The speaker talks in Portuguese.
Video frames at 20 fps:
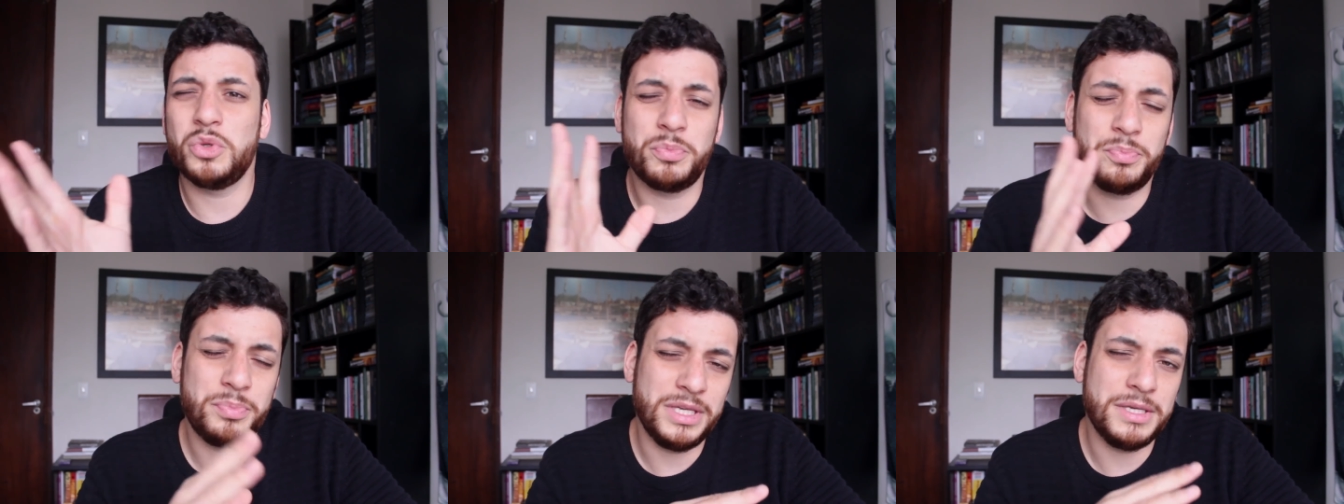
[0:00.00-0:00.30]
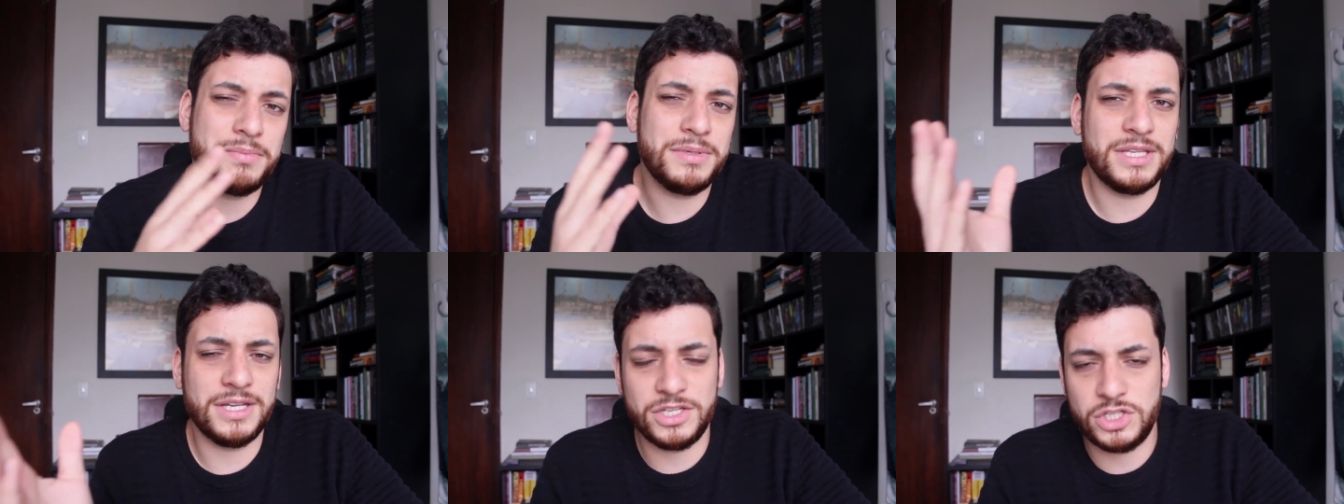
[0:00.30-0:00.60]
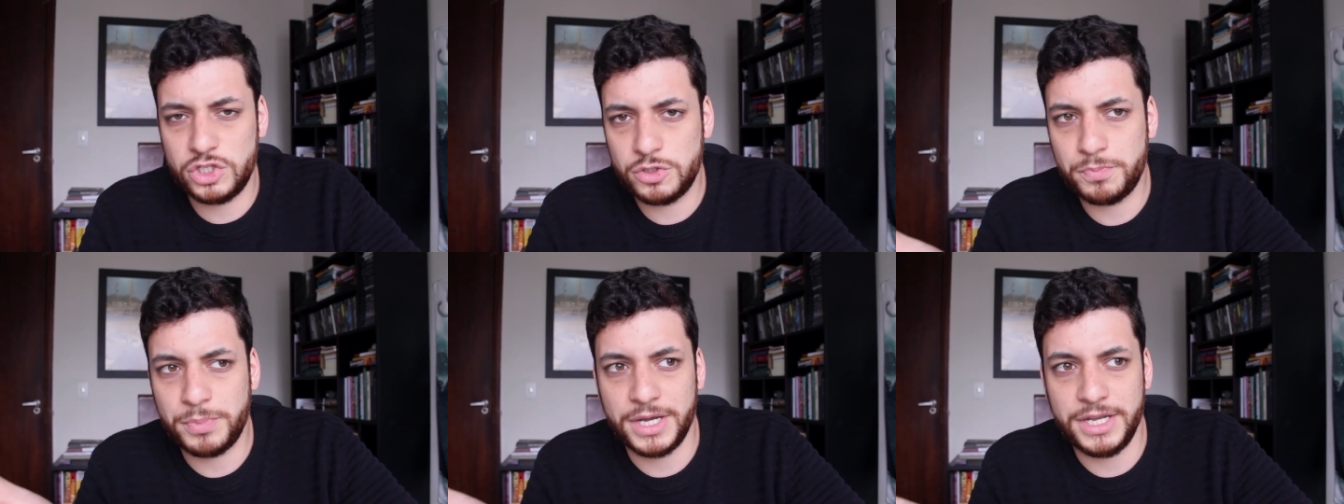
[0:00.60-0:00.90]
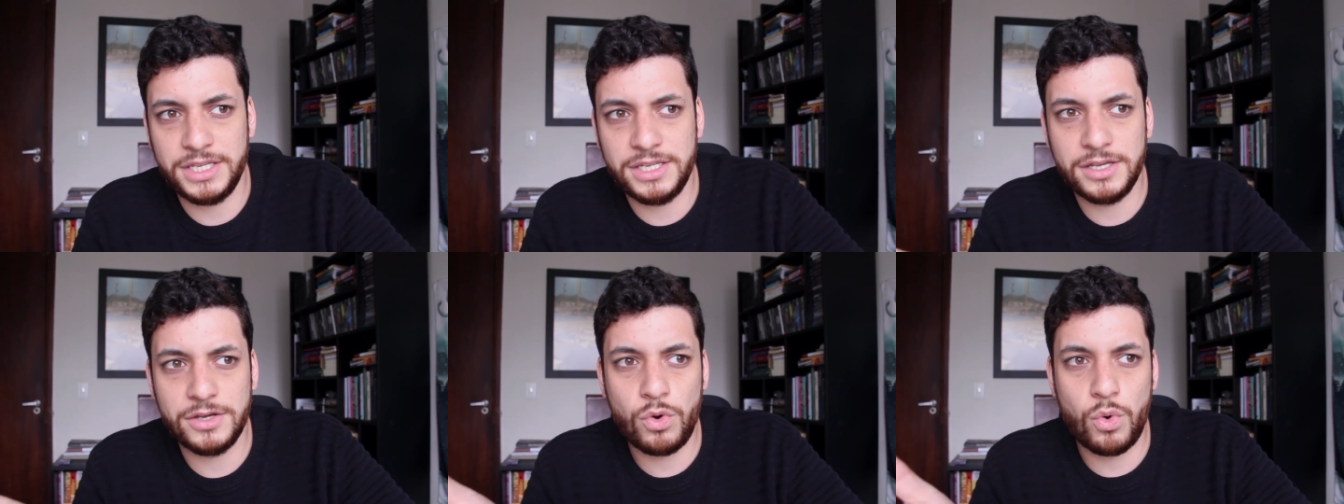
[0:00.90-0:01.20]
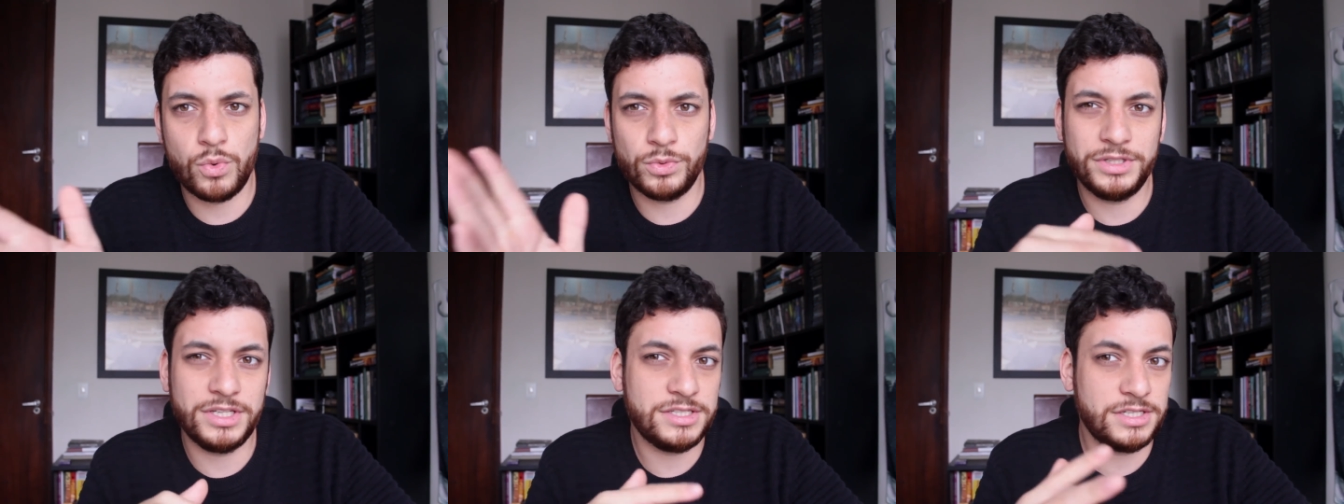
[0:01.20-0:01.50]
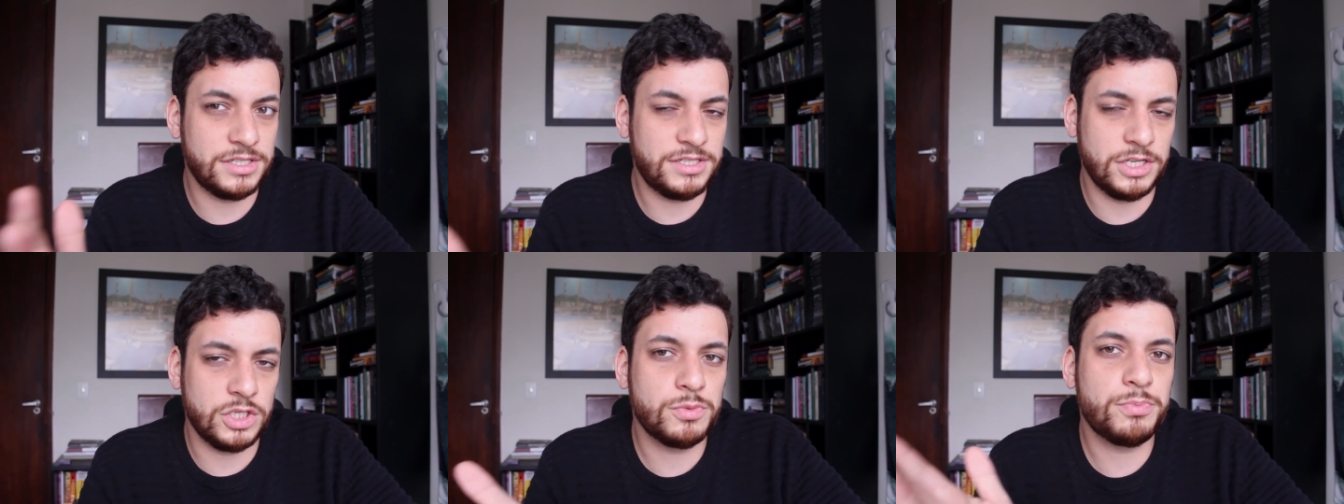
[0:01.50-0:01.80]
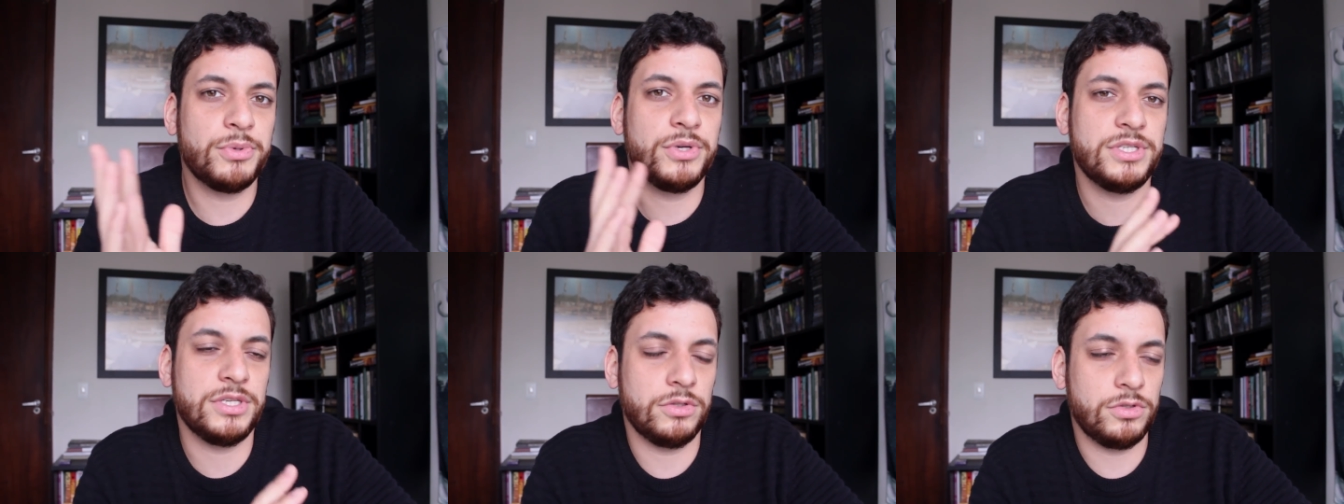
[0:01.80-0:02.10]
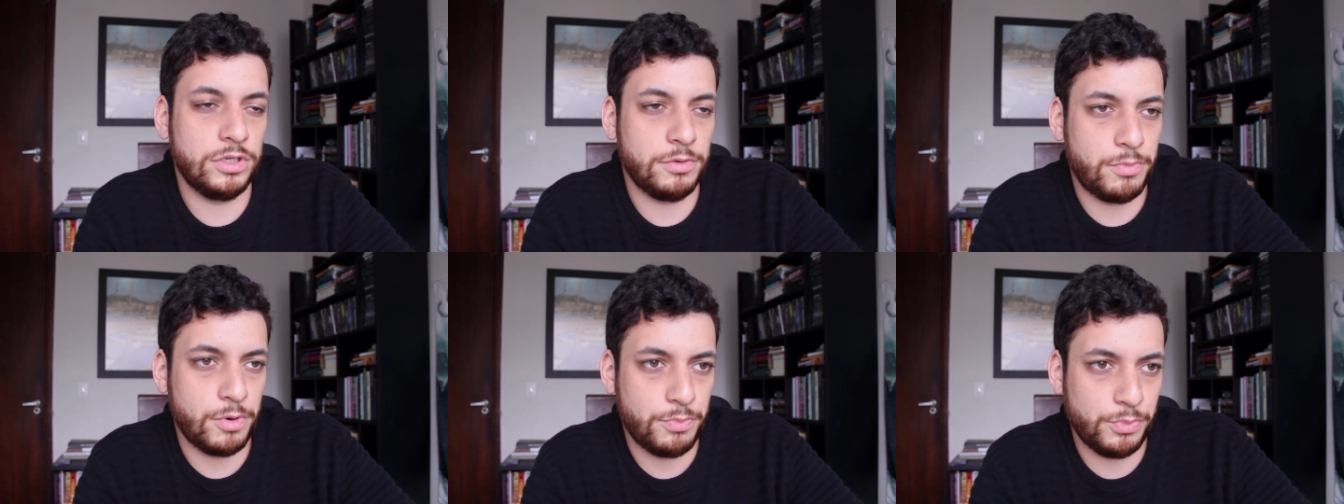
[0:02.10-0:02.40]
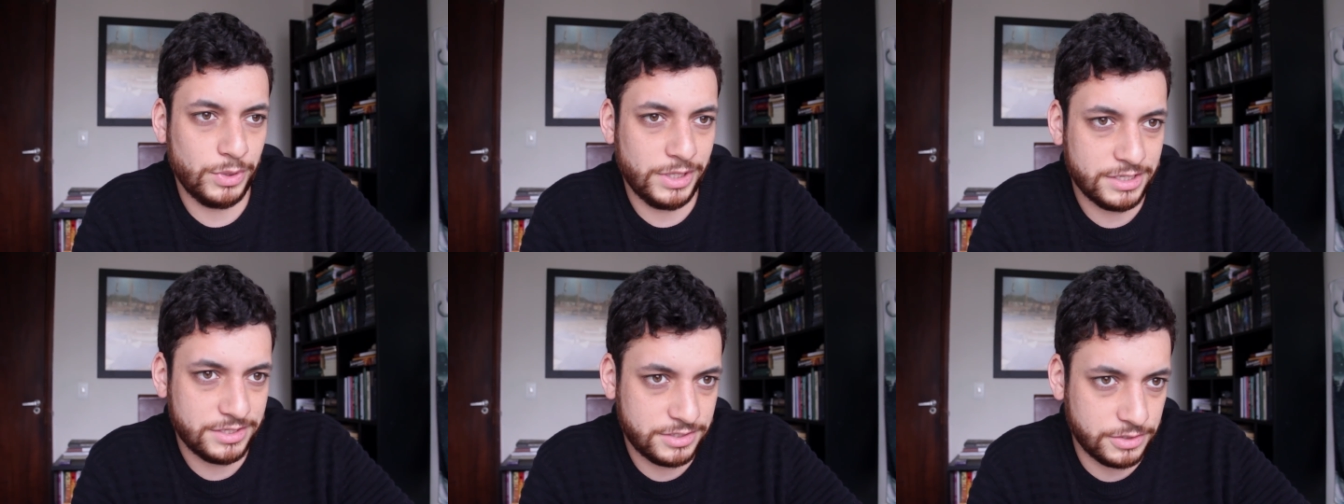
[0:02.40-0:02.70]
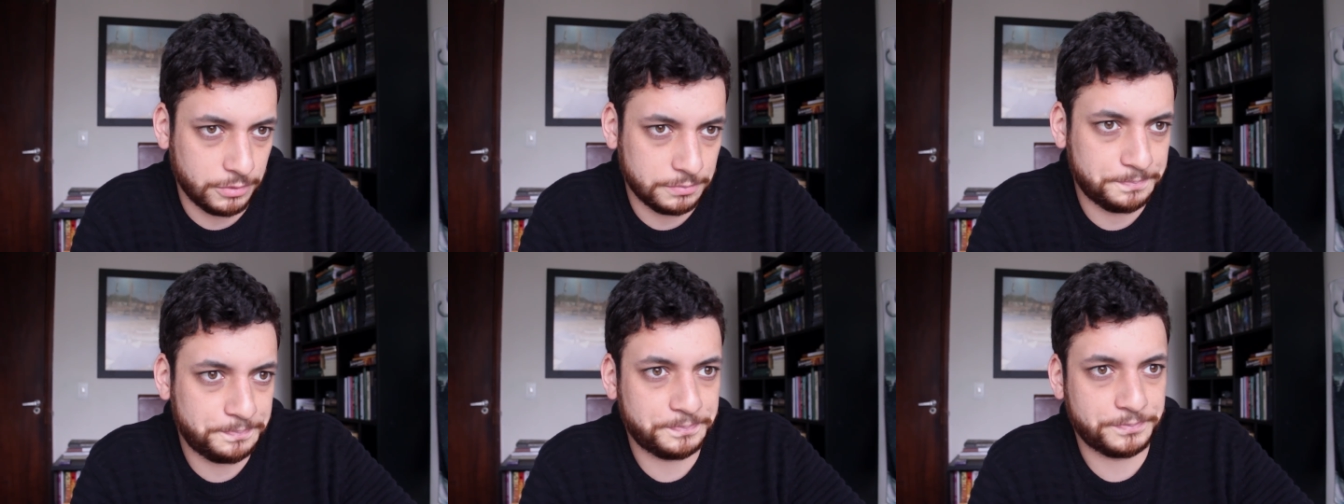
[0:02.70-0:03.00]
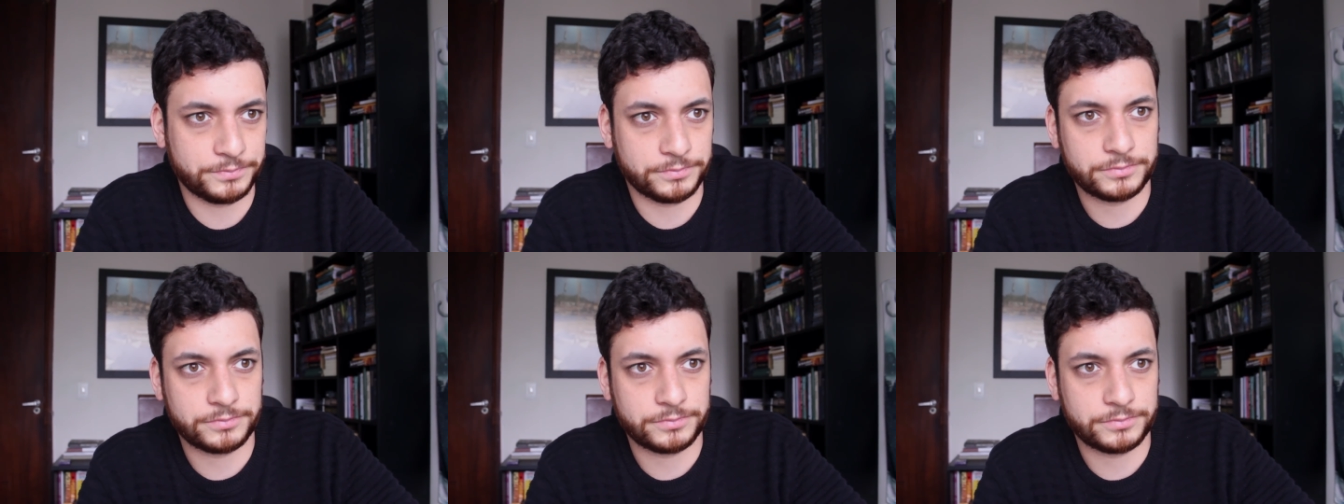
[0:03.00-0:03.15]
do PIB da Espanha com 16% da população.